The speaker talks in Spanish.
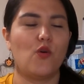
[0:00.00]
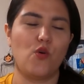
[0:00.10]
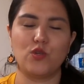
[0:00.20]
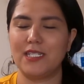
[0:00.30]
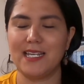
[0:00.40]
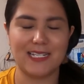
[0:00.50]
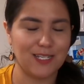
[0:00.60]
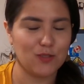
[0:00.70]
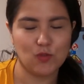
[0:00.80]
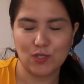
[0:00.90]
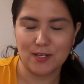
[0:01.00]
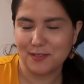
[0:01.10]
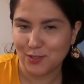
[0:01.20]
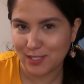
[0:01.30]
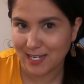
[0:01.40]
o sigue haciendo sus
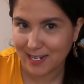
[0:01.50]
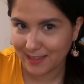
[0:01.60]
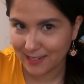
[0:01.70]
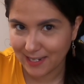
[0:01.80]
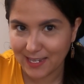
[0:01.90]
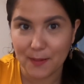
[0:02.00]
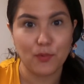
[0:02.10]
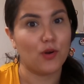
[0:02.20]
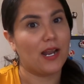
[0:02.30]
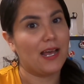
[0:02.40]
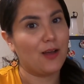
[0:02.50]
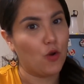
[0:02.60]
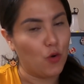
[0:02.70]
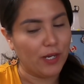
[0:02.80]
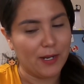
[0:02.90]
servicios de jardinería por la
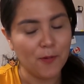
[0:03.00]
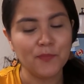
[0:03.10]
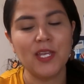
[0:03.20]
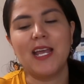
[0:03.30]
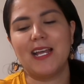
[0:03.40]
colonia, ¿no?